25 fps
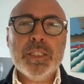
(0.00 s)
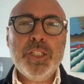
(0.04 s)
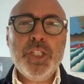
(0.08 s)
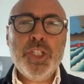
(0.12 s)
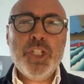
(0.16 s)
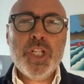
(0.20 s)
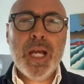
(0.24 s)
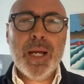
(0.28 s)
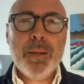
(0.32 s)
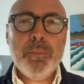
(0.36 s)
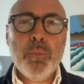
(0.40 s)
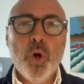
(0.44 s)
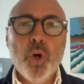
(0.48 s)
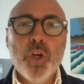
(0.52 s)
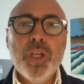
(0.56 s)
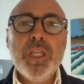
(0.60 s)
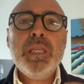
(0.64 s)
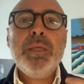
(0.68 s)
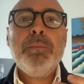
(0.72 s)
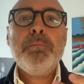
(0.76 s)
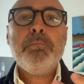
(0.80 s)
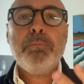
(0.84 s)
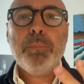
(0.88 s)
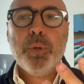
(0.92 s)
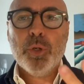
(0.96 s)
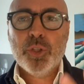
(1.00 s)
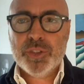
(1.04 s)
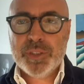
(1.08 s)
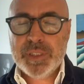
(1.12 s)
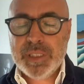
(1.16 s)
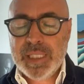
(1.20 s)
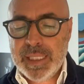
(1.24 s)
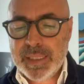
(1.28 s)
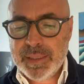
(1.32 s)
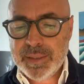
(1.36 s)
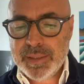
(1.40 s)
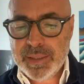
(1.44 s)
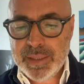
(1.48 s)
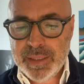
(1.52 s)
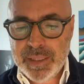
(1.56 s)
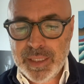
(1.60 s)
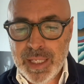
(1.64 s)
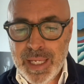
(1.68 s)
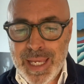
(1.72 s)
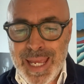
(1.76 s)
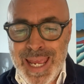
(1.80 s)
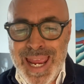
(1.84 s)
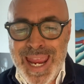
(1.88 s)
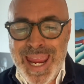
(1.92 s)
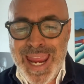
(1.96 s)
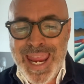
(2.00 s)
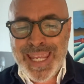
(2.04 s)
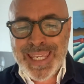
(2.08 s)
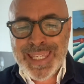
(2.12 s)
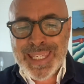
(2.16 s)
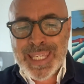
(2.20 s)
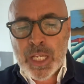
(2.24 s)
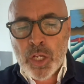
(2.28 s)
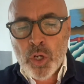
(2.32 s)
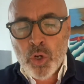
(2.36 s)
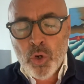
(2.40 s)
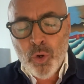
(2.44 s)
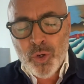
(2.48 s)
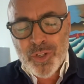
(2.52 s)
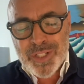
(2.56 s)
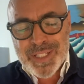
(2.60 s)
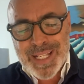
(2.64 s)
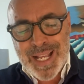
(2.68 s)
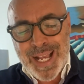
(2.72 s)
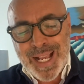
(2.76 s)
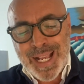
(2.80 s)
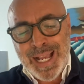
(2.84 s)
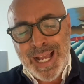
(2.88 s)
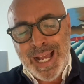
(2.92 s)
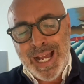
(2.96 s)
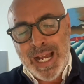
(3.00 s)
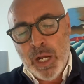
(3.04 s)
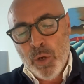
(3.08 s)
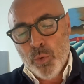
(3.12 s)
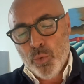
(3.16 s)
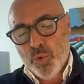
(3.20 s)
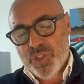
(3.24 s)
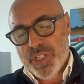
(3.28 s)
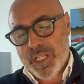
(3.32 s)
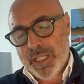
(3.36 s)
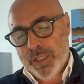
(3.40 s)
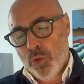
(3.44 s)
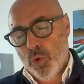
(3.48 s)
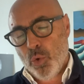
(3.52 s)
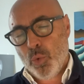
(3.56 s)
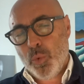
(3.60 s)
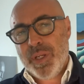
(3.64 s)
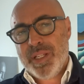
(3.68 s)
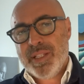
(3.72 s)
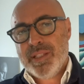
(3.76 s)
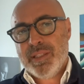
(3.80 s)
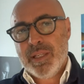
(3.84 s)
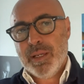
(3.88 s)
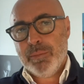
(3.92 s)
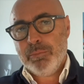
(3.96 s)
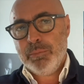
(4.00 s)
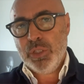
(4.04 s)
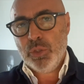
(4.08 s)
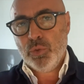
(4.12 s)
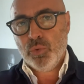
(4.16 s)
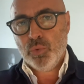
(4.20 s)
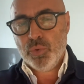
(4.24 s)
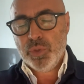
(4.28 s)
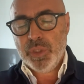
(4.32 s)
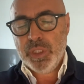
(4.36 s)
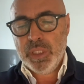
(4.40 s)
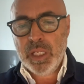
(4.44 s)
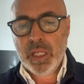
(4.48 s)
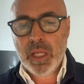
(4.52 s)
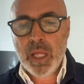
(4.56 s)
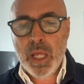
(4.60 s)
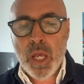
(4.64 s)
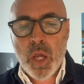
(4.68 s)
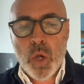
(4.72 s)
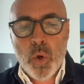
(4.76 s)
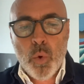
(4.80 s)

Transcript: diciamo importanti e che cosa causano queste abitudini?